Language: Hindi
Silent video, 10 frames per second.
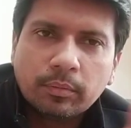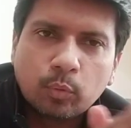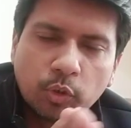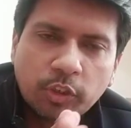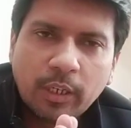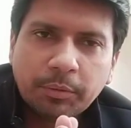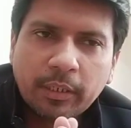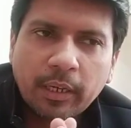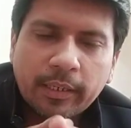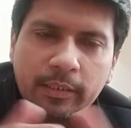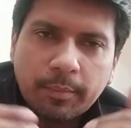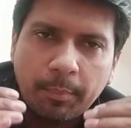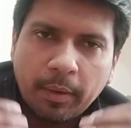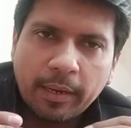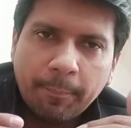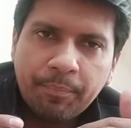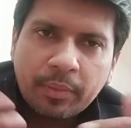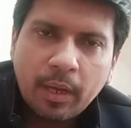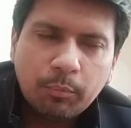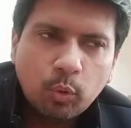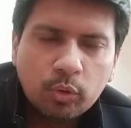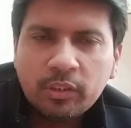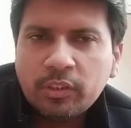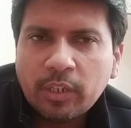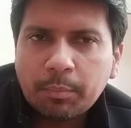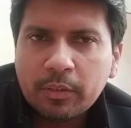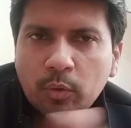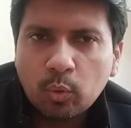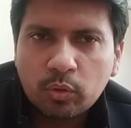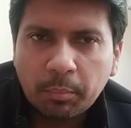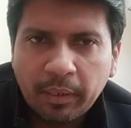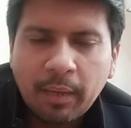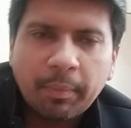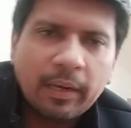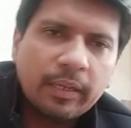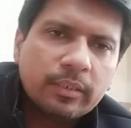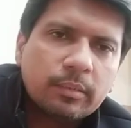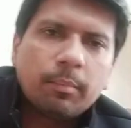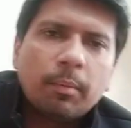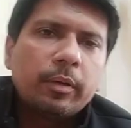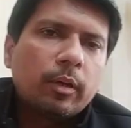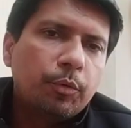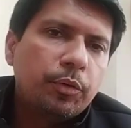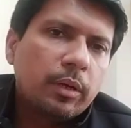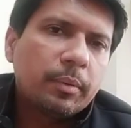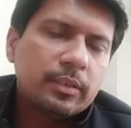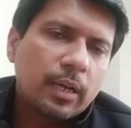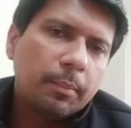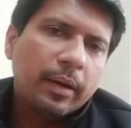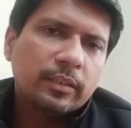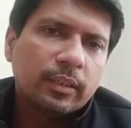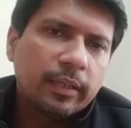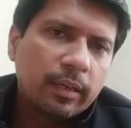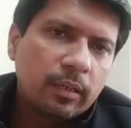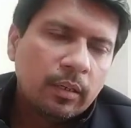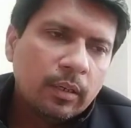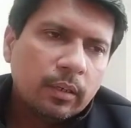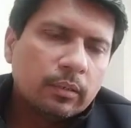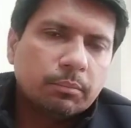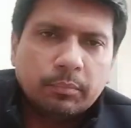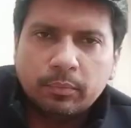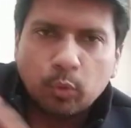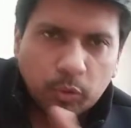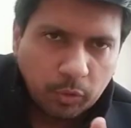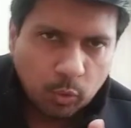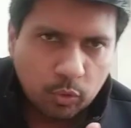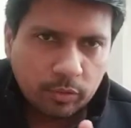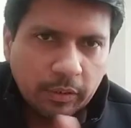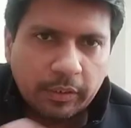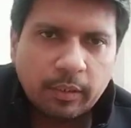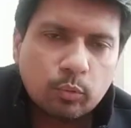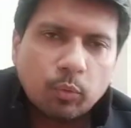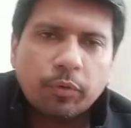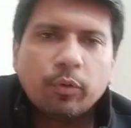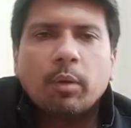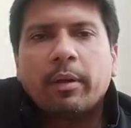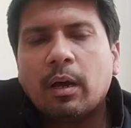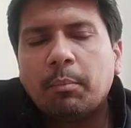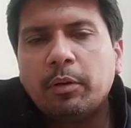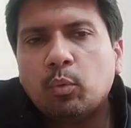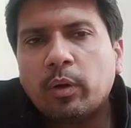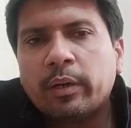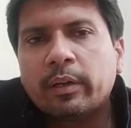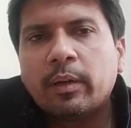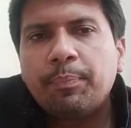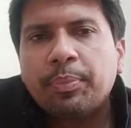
कोशिश आप ये करेंगे जब आप आएँ आप दो तीन चार पाँच लोगों से मिलें पहले ये जब आप अपनी कम्युनिटी के पास जाके बैठ जाते हैं ना दो तीन दोस्त इंडियन सुन रहे होंगे मैं नाम नहीं लूँगा इनका